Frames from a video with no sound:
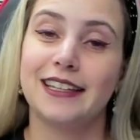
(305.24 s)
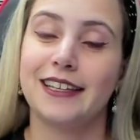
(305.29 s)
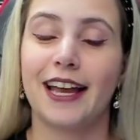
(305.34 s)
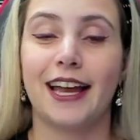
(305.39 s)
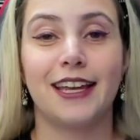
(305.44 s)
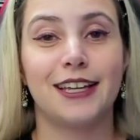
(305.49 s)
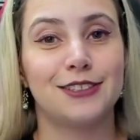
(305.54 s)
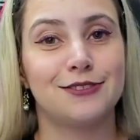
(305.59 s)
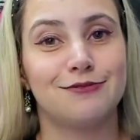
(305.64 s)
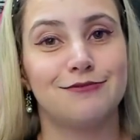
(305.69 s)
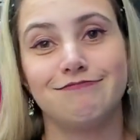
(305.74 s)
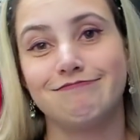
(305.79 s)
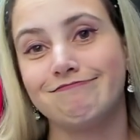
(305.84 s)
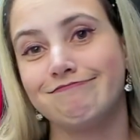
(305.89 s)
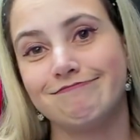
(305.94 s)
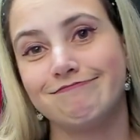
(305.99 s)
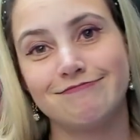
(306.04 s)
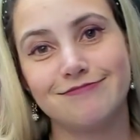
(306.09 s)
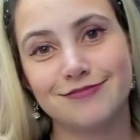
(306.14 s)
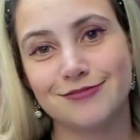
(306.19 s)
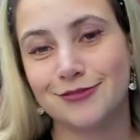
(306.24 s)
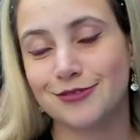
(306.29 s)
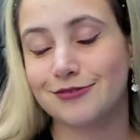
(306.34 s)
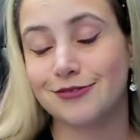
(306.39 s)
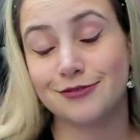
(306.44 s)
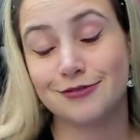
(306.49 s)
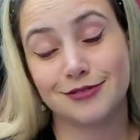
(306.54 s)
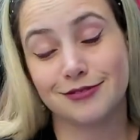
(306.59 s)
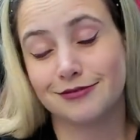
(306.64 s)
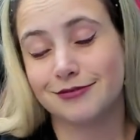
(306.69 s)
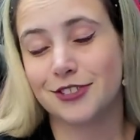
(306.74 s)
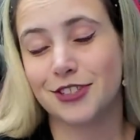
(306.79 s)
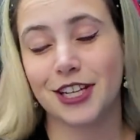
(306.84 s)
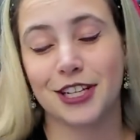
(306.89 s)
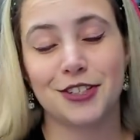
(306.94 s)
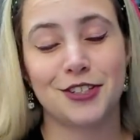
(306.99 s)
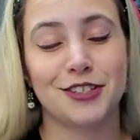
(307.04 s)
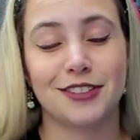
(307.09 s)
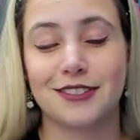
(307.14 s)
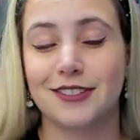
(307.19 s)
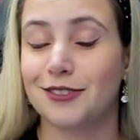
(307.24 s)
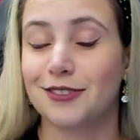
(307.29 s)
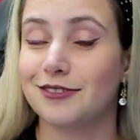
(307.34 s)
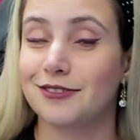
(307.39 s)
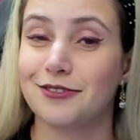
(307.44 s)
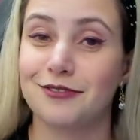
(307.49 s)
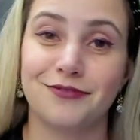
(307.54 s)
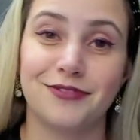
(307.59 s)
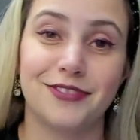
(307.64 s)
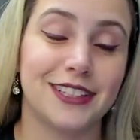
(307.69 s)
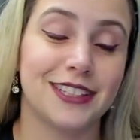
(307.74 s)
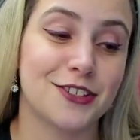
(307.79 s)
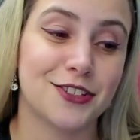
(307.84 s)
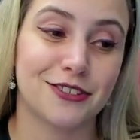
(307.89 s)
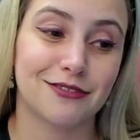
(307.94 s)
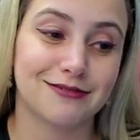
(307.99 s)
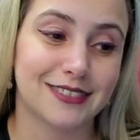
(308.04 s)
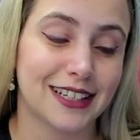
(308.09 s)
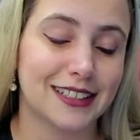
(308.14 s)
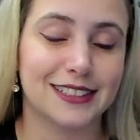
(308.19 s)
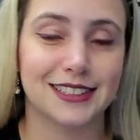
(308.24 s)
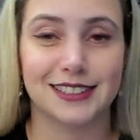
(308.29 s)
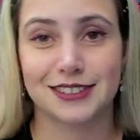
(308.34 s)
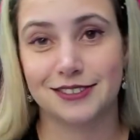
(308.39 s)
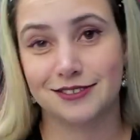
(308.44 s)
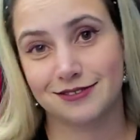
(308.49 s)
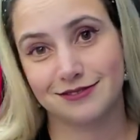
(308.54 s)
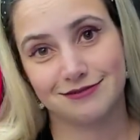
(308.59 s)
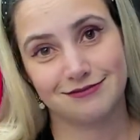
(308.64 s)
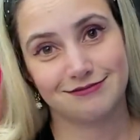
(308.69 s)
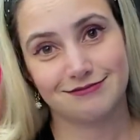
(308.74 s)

E aí, gente, do, do Village não tá dando.